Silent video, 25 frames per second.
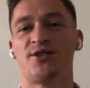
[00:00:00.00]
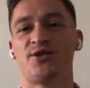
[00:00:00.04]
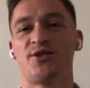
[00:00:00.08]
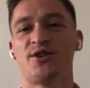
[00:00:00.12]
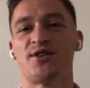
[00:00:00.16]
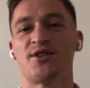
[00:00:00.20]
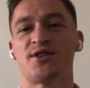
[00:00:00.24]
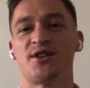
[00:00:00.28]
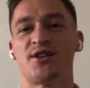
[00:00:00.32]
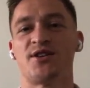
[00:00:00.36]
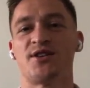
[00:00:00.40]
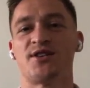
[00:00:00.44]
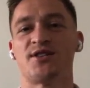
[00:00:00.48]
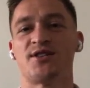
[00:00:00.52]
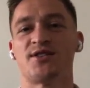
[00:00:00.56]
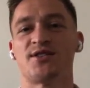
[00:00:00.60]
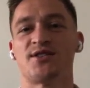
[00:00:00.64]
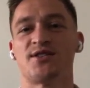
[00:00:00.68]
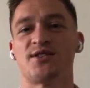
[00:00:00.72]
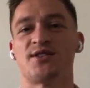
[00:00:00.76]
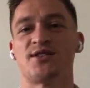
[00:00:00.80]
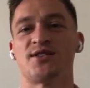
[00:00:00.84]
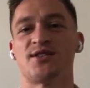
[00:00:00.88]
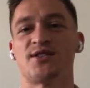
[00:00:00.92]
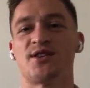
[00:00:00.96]
to jest jedna
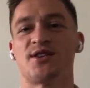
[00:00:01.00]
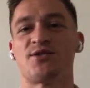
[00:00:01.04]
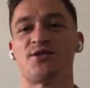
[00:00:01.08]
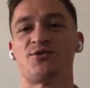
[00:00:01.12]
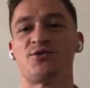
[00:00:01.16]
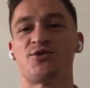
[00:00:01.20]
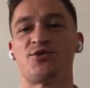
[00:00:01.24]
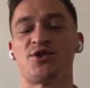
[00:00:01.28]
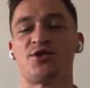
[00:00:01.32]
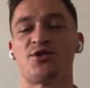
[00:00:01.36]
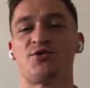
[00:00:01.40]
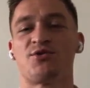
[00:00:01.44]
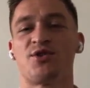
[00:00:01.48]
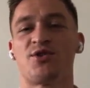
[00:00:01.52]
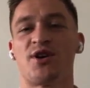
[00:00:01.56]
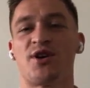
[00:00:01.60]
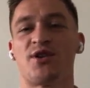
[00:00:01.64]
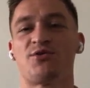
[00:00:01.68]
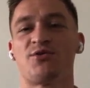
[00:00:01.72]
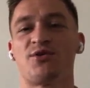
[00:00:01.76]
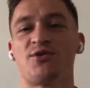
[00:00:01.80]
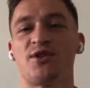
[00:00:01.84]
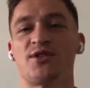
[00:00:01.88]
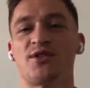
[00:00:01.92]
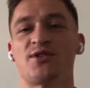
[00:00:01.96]
z, z tych drużyn,
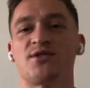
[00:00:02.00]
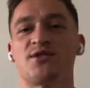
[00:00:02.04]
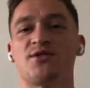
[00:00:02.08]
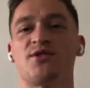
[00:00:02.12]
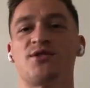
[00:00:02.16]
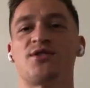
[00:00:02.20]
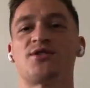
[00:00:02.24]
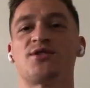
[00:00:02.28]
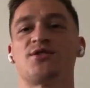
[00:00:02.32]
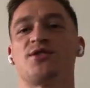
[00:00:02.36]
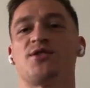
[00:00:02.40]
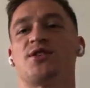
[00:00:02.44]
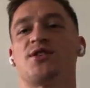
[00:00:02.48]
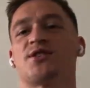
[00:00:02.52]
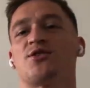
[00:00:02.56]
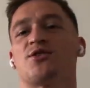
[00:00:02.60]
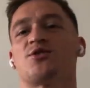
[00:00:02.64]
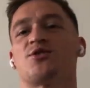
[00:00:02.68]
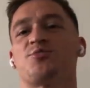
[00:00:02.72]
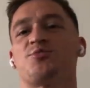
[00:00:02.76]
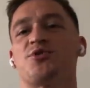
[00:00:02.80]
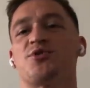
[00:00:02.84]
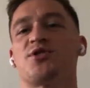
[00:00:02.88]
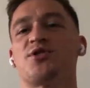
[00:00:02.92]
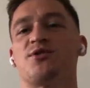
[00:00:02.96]
które, które
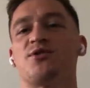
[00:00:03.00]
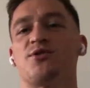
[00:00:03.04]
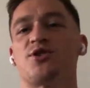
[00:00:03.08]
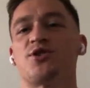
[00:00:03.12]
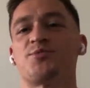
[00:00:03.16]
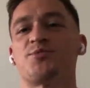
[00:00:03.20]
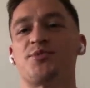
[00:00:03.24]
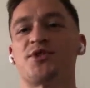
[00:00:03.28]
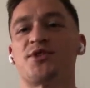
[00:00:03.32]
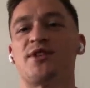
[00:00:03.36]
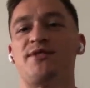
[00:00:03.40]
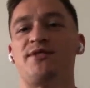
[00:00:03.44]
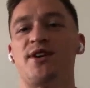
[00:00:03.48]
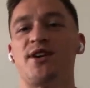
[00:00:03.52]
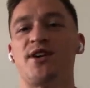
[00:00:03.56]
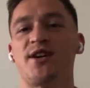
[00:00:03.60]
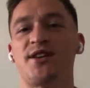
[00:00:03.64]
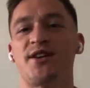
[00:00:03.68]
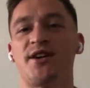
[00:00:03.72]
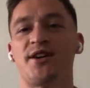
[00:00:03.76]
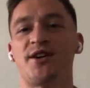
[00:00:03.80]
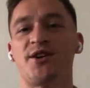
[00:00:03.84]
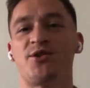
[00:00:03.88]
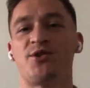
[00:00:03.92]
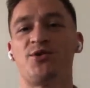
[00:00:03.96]
jest rozpo,
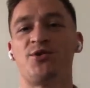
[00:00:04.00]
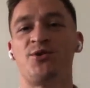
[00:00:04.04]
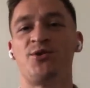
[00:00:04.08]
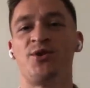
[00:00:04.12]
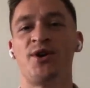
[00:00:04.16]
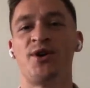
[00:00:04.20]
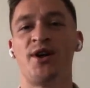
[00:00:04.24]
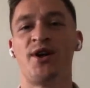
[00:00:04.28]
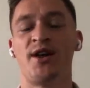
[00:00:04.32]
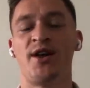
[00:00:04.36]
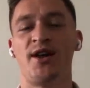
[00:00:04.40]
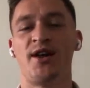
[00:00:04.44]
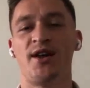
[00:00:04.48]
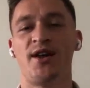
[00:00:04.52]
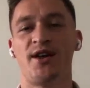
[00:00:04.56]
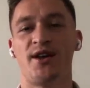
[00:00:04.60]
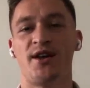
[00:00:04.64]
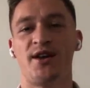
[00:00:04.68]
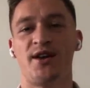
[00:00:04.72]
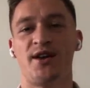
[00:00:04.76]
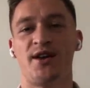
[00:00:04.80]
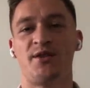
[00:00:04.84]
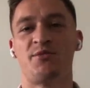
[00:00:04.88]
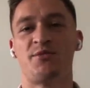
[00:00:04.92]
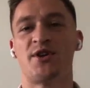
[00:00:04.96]
rozpoznawalna na rynku
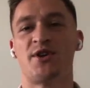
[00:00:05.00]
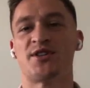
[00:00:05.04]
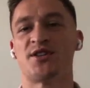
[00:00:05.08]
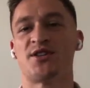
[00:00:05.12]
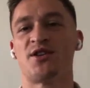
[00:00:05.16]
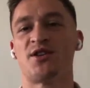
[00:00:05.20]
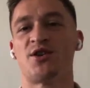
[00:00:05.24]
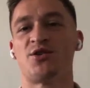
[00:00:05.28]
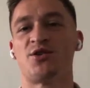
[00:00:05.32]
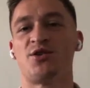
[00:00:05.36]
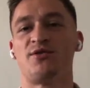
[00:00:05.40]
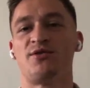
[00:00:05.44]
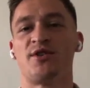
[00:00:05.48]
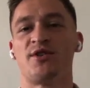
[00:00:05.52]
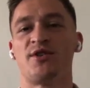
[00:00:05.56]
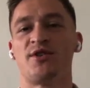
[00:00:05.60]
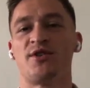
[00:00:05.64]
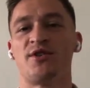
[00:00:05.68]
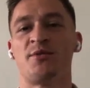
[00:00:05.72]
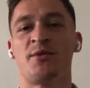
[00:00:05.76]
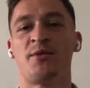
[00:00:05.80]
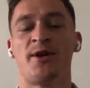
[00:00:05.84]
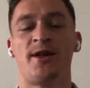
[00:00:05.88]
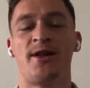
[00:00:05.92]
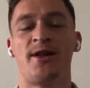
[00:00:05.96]
yy, międzynarodowym